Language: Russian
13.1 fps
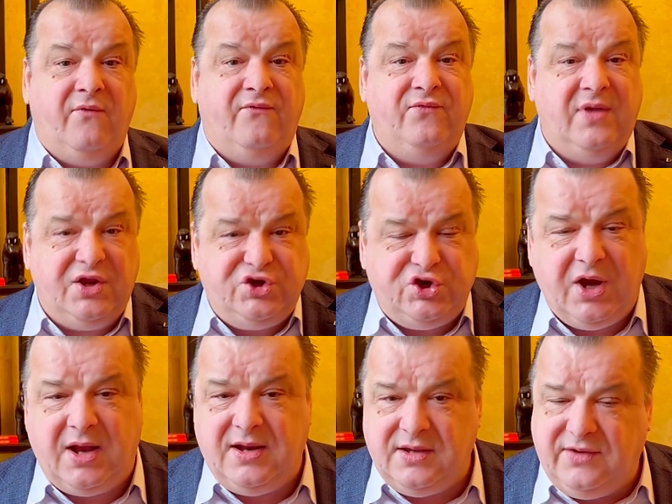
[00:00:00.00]
В
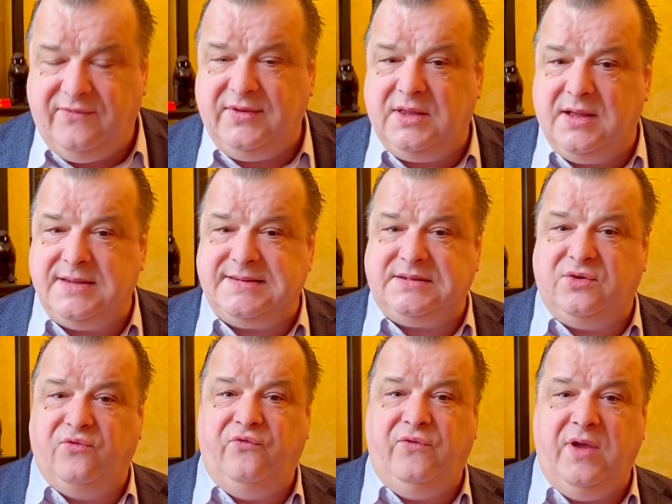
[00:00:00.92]
начале 19
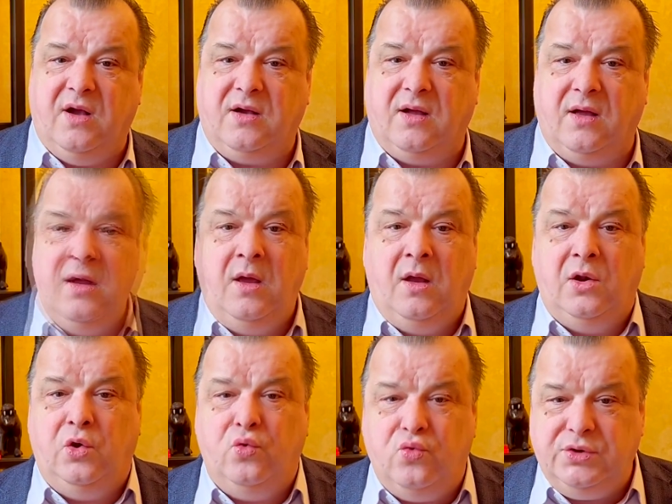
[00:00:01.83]
века
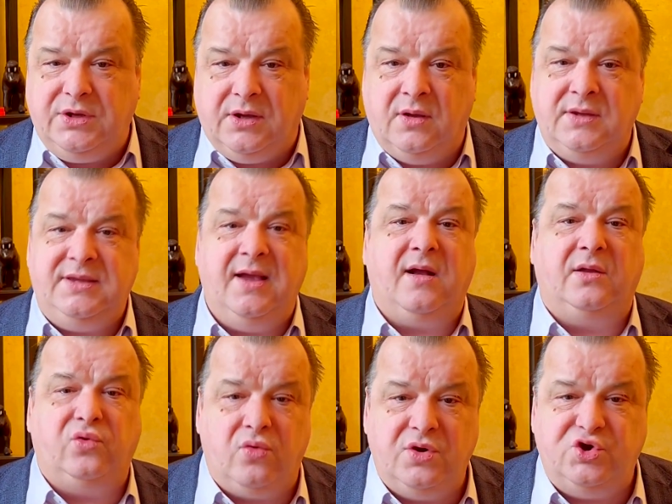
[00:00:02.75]
люди, те,
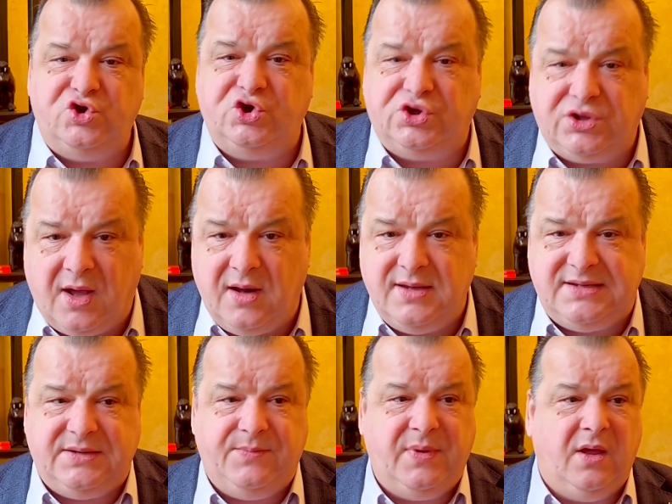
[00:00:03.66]
которые считали
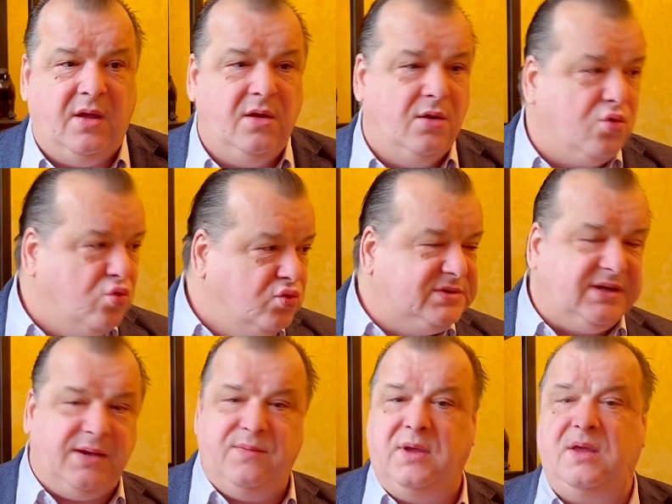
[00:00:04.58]
себя
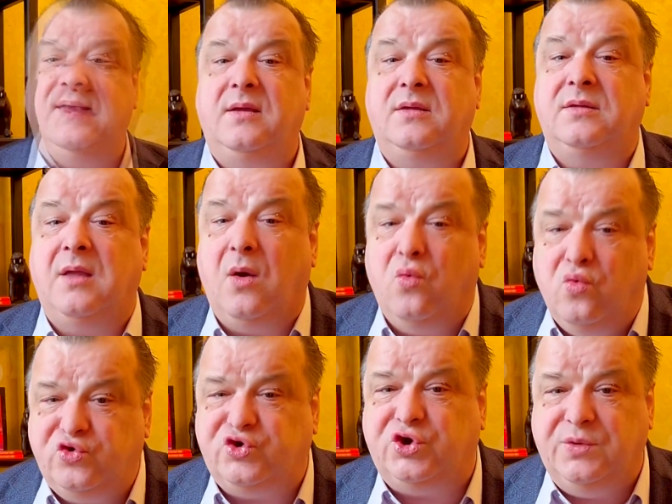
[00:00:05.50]
русскими
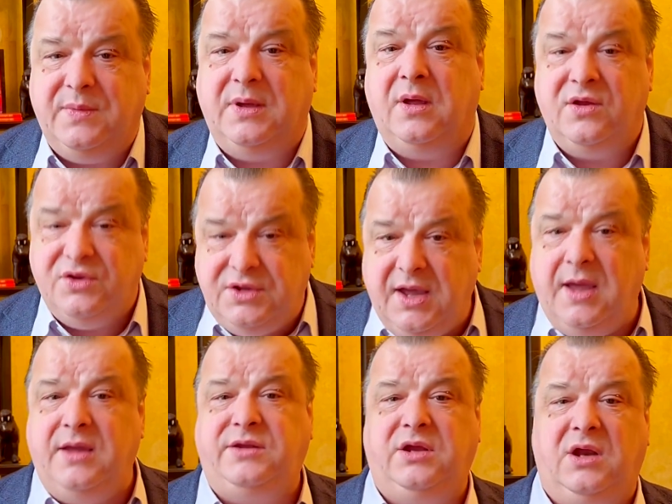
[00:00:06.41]
научными
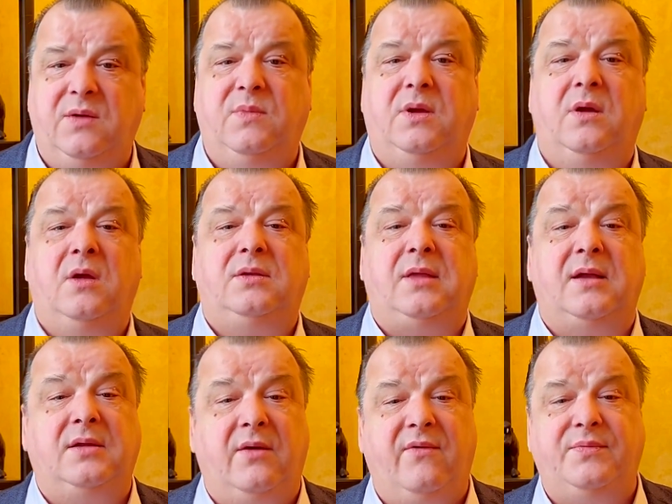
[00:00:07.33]
деятелями,
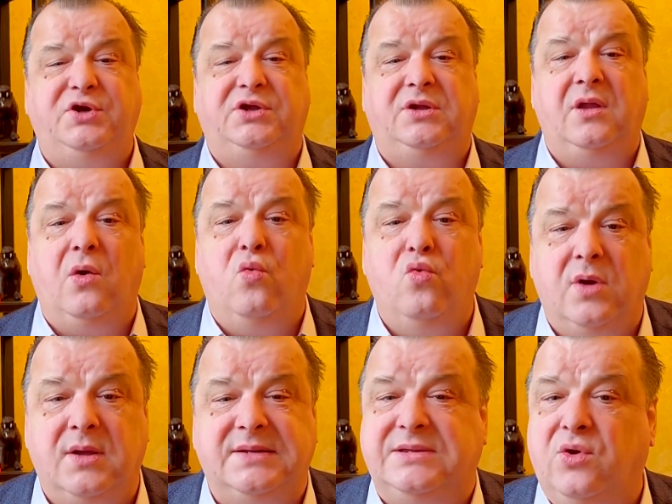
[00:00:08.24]
тогда вообще-то
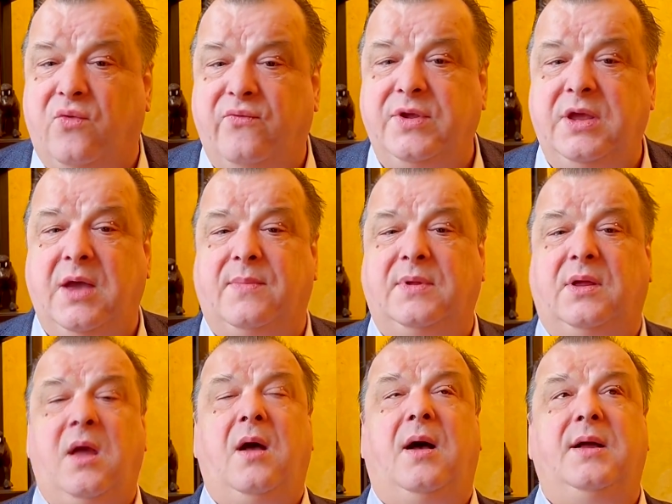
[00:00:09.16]
наука слова не
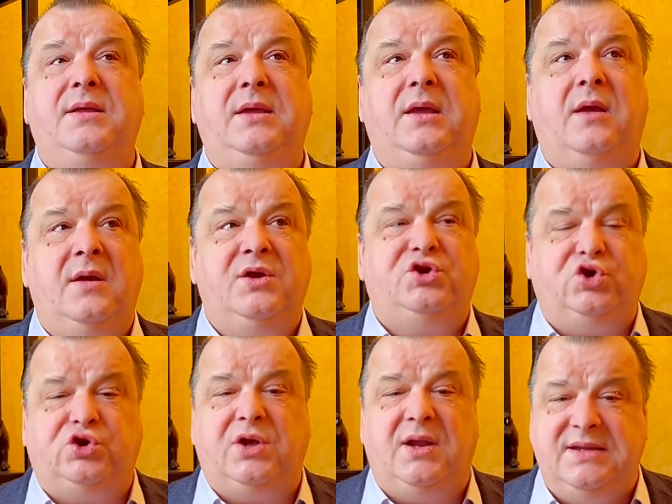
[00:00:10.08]
было, они
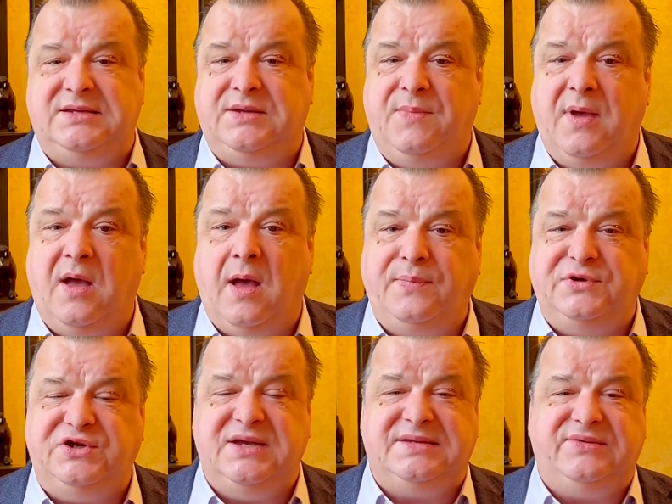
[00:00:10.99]
считали себя
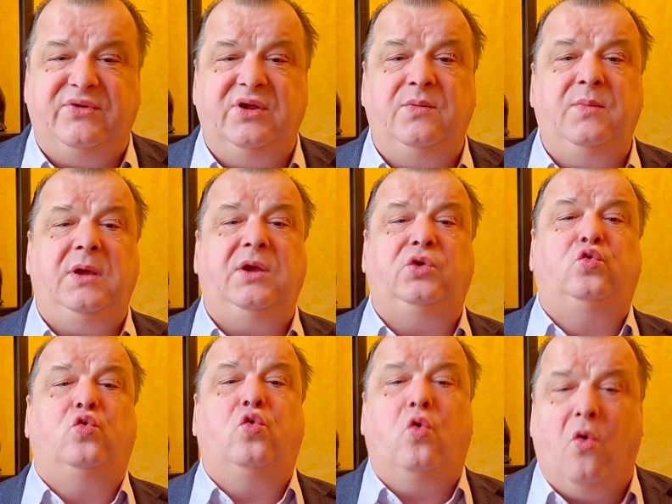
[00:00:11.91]
общественными и
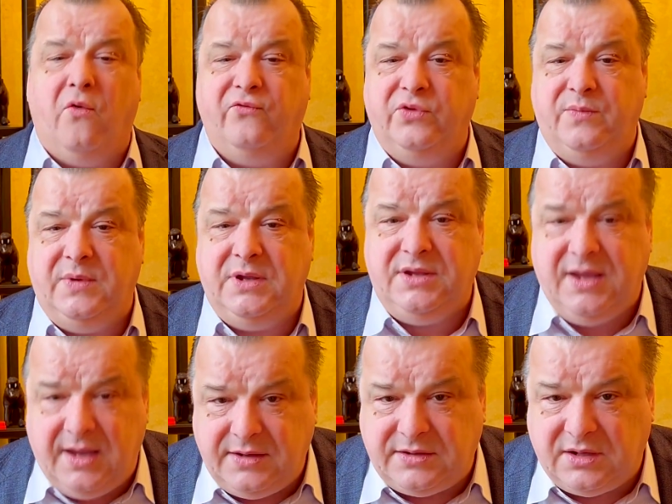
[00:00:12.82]
духовными
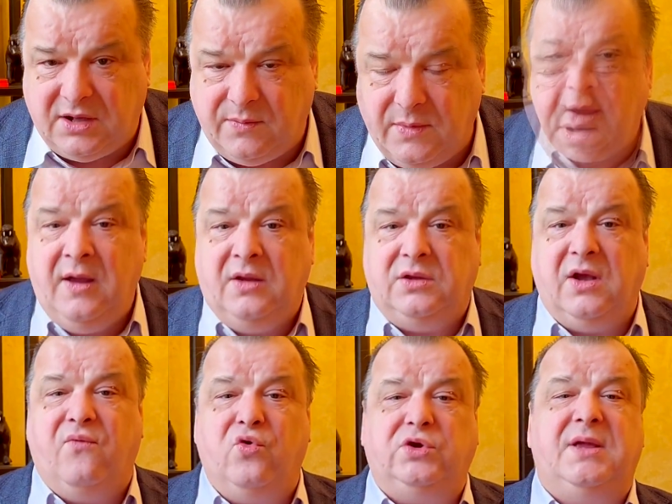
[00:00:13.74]
деятелями.
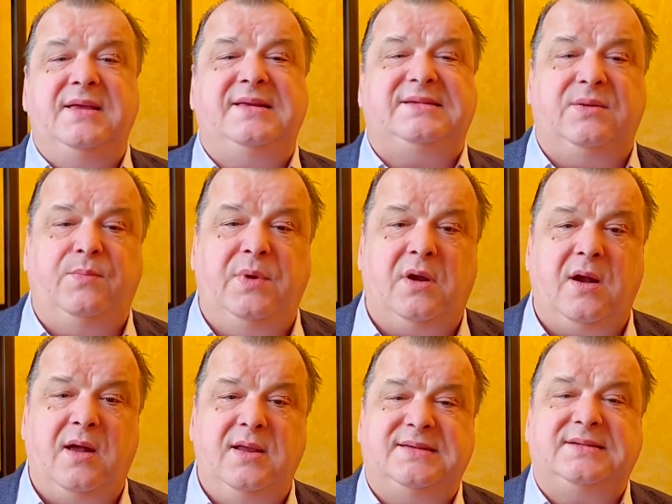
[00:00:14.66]
Так вот, они
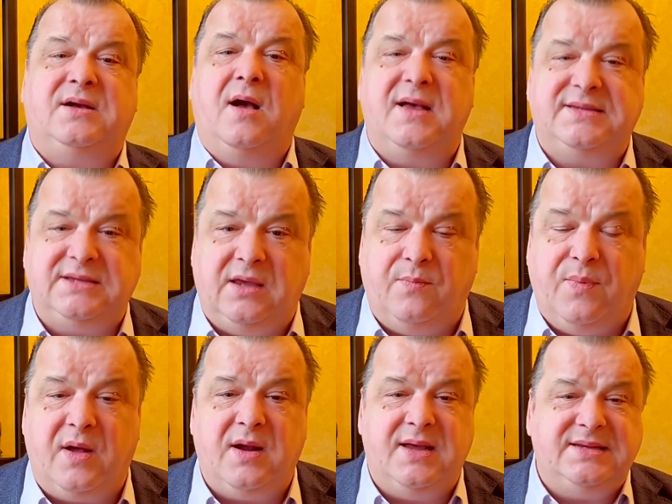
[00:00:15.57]
собирали сказки
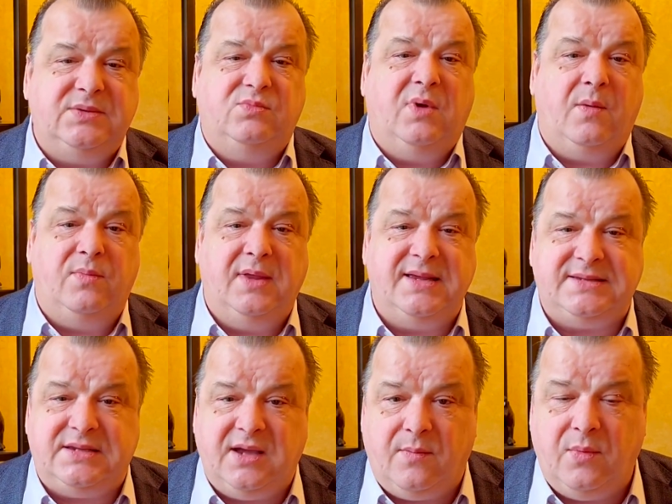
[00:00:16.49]
по разным
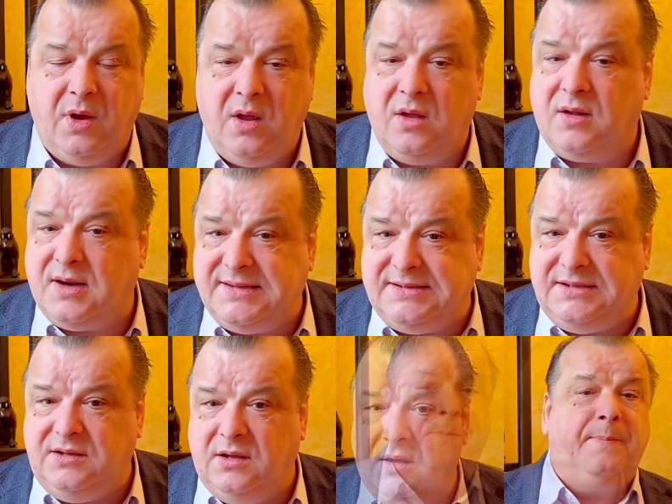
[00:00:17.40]
областям
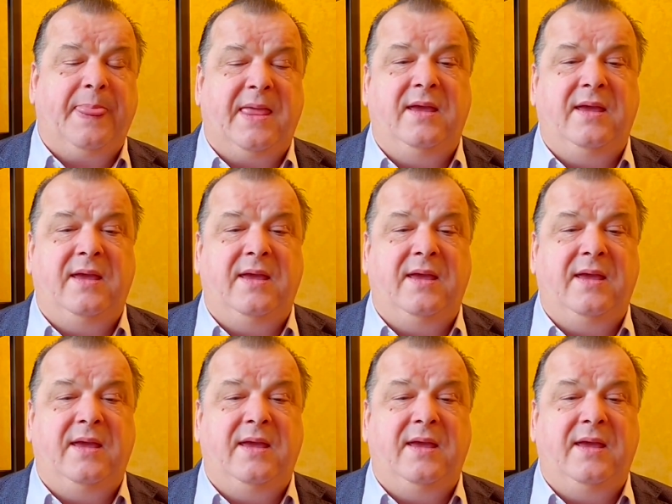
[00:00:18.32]
России.